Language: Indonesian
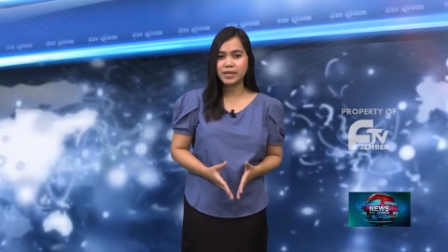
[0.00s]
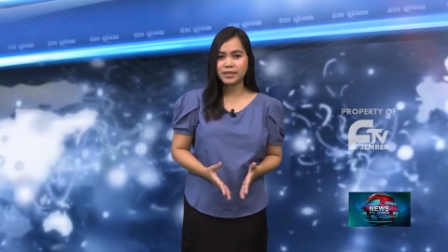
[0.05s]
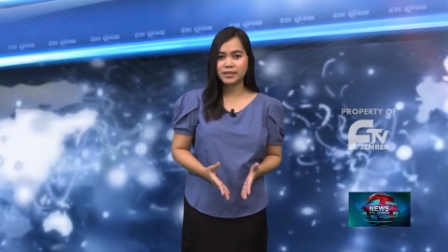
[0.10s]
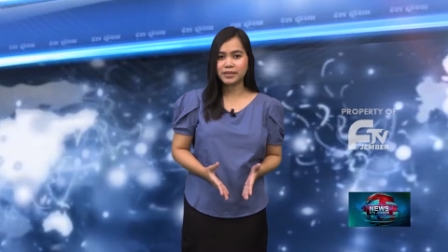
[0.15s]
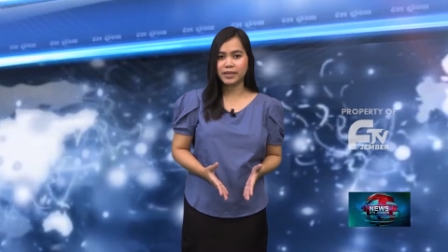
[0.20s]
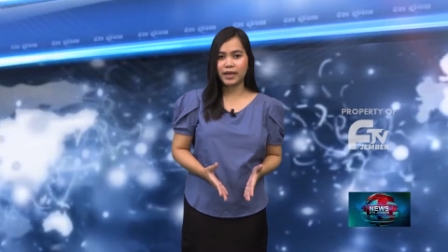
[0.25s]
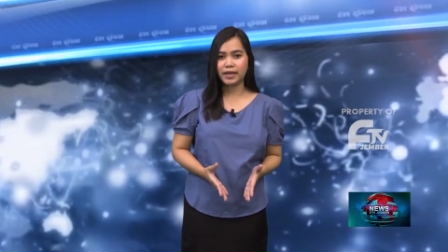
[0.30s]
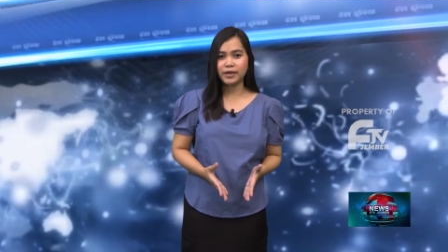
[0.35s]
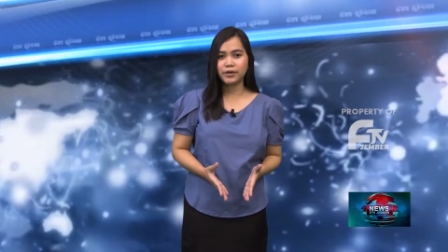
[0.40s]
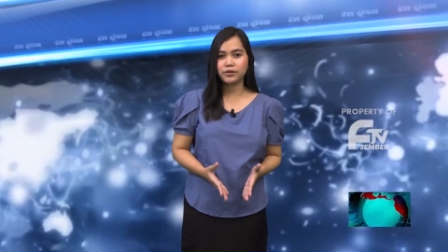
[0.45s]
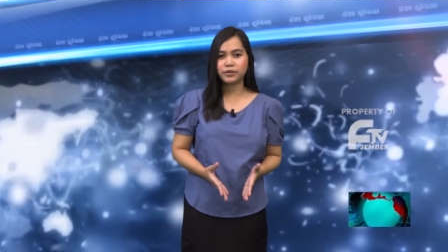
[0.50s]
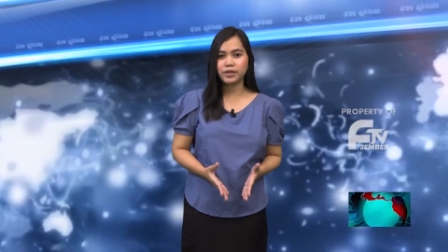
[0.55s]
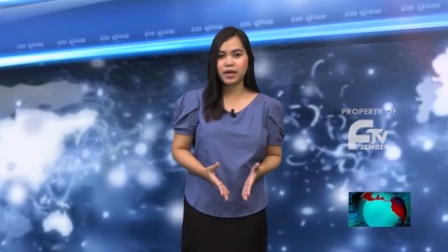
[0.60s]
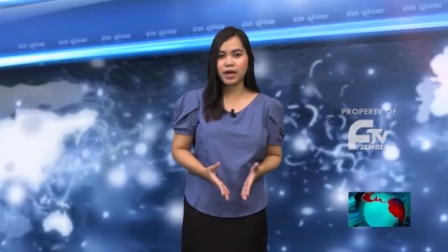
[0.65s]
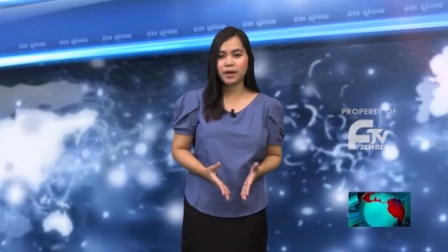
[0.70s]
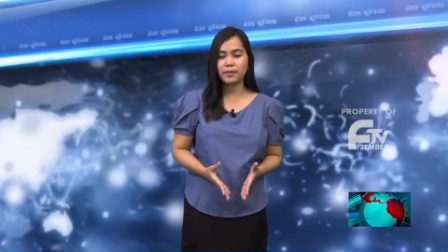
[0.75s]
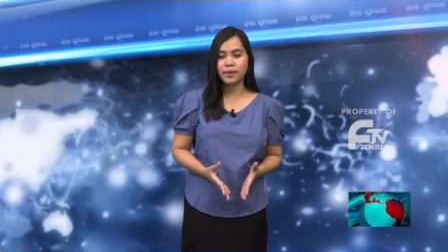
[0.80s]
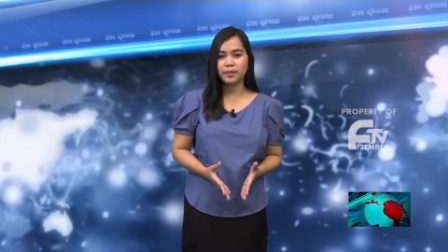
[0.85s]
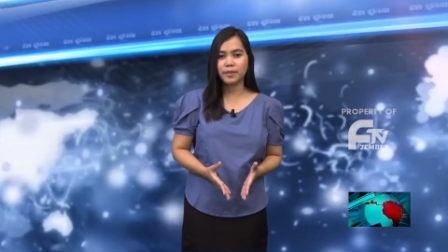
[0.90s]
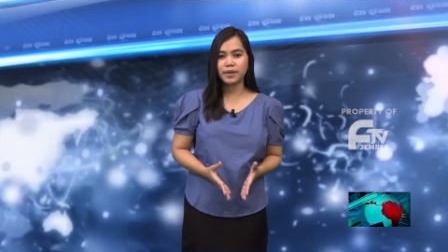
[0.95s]
Selain
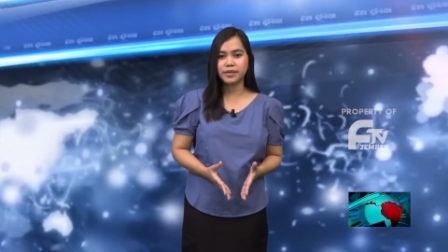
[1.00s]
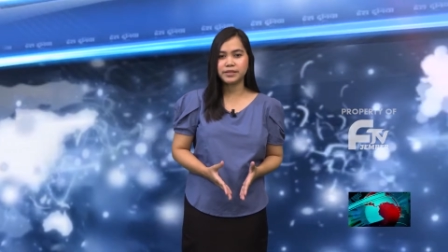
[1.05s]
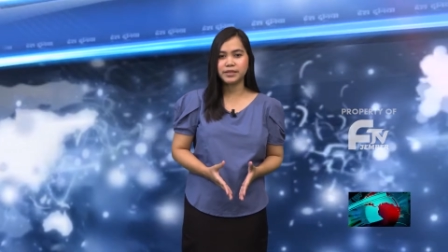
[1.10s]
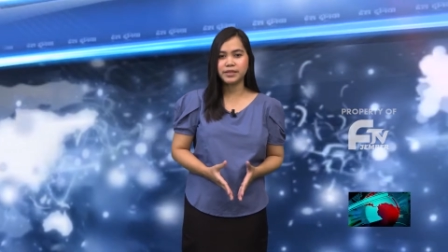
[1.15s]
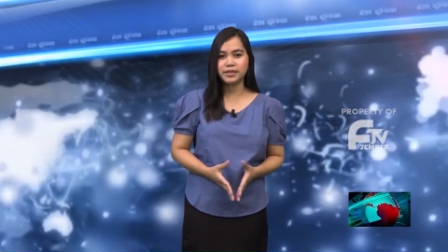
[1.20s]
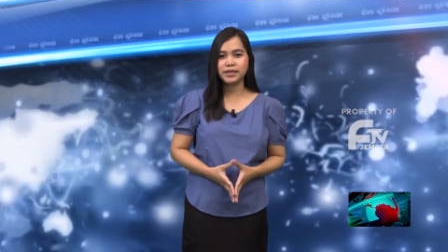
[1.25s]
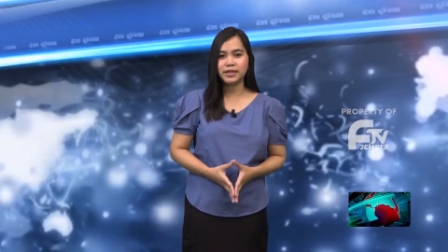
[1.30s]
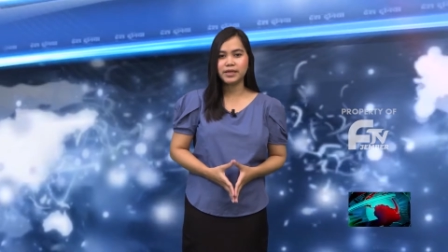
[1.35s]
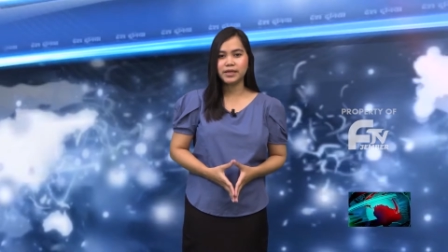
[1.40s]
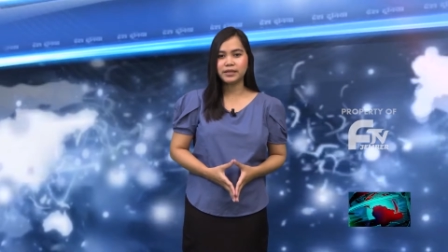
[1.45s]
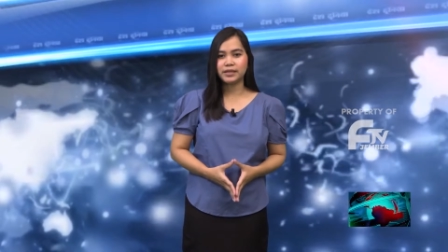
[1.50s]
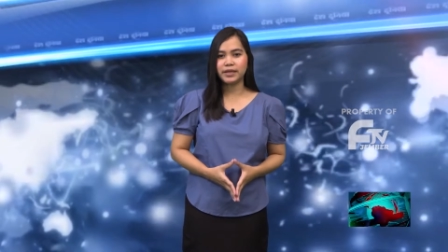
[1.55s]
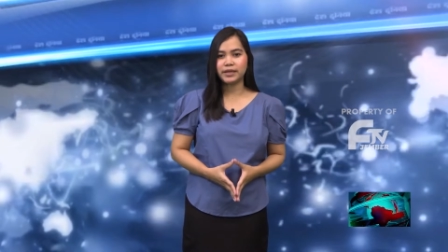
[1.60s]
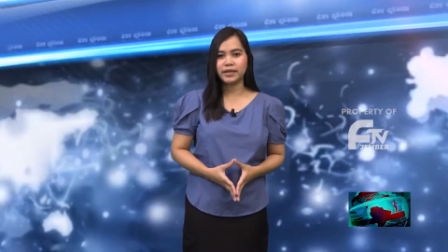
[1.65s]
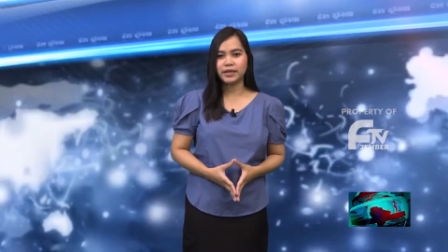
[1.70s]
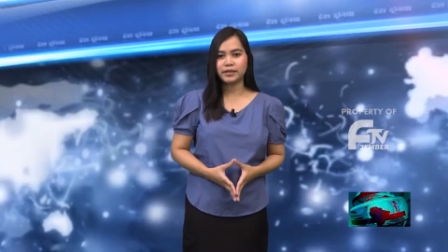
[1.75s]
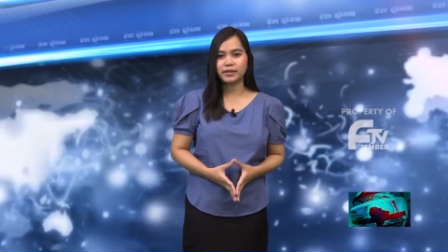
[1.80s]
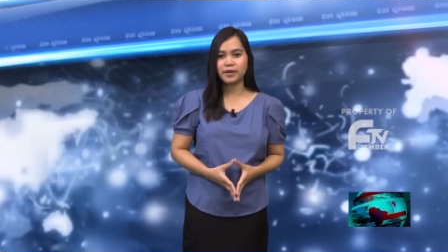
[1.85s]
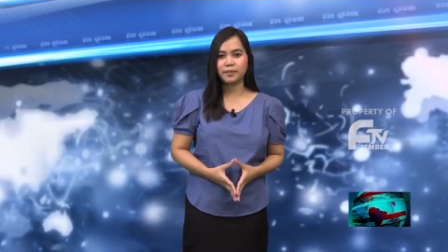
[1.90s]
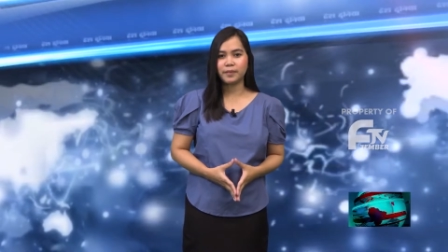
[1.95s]
kotak amal masjid,
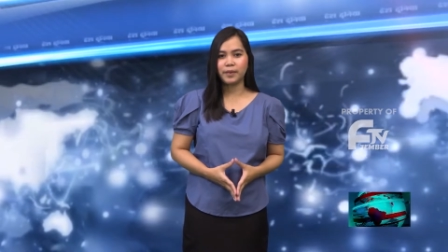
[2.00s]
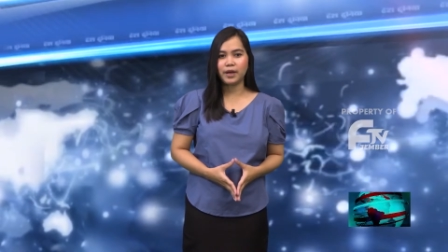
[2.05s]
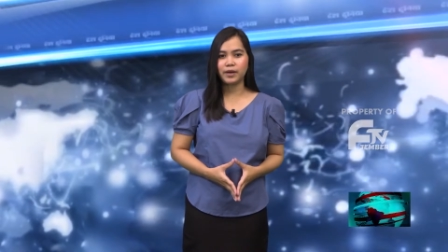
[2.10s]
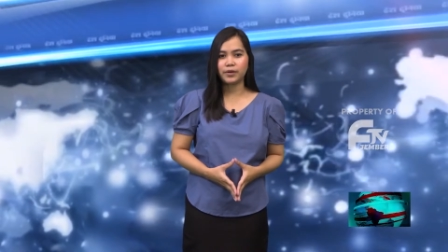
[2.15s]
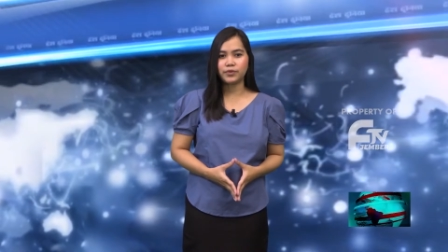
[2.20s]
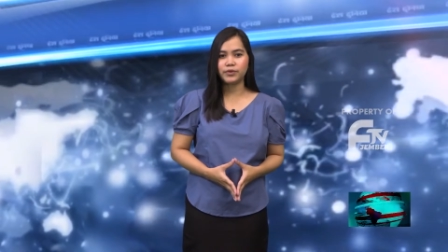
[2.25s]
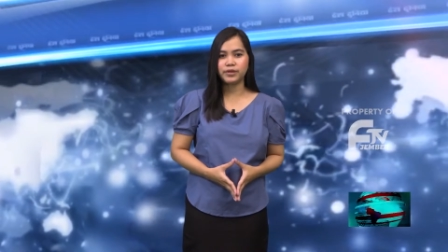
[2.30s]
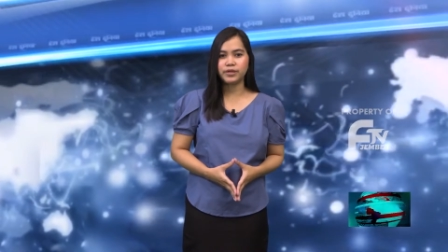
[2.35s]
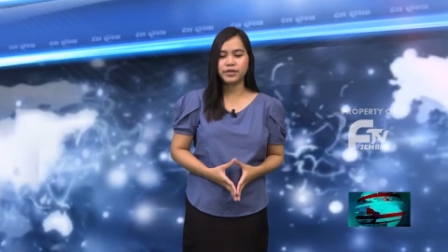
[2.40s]
ternyata pelaku